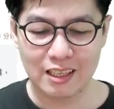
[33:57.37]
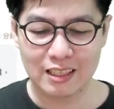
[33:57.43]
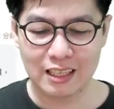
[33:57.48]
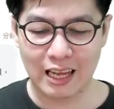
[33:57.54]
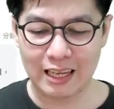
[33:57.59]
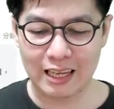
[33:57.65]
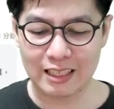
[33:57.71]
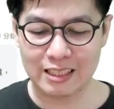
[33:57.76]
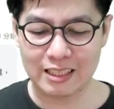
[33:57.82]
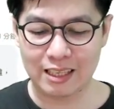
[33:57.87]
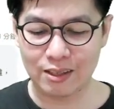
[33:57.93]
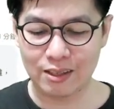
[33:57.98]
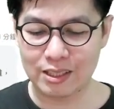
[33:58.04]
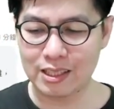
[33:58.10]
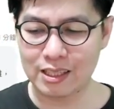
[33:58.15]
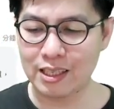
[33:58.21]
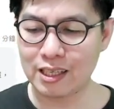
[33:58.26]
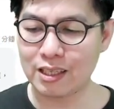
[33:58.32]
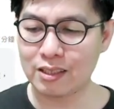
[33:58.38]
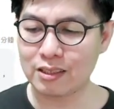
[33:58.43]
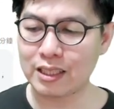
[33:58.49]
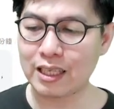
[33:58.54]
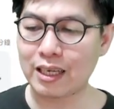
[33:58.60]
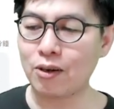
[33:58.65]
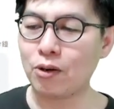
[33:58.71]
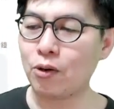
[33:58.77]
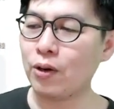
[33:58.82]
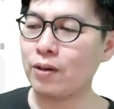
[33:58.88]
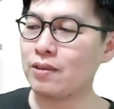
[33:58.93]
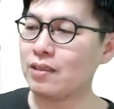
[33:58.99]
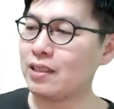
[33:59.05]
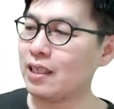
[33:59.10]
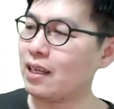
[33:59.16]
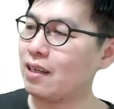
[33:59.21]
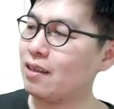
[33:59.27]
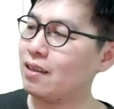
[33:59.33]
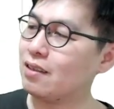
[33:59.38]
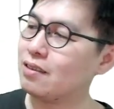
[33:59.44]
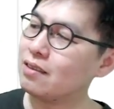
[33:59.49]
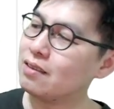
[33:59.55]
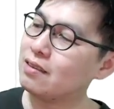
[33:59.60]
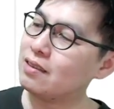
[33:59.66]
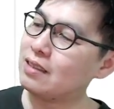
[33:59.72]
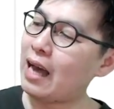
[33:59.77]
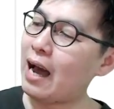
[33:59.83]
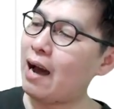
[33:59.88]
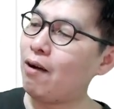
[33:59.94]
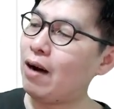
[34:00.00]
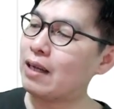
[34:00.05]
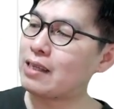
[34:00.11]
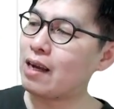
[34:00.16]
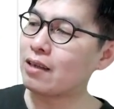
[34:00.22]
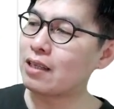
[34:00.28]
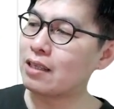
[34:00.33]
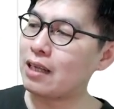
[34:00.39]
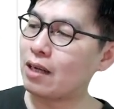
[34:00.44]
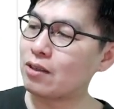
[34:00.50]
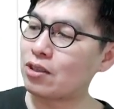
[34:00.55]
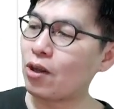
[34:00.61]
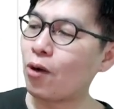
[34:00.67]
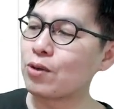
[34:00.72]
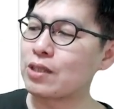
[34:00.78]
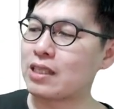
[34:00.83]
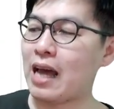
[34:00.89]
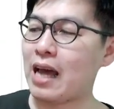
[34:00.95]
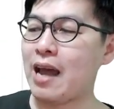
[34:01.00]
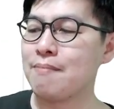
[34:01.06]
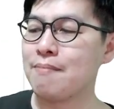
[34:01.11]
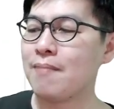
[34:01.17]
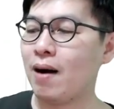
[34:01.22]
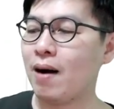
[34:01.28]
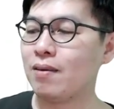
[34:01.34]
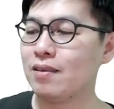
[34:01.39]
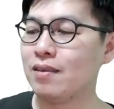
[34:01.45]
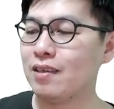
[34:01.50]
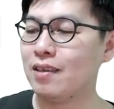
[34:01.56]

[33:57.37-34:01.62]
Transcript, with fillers: 它的角色，这个这个插画角色叫斗柴猫，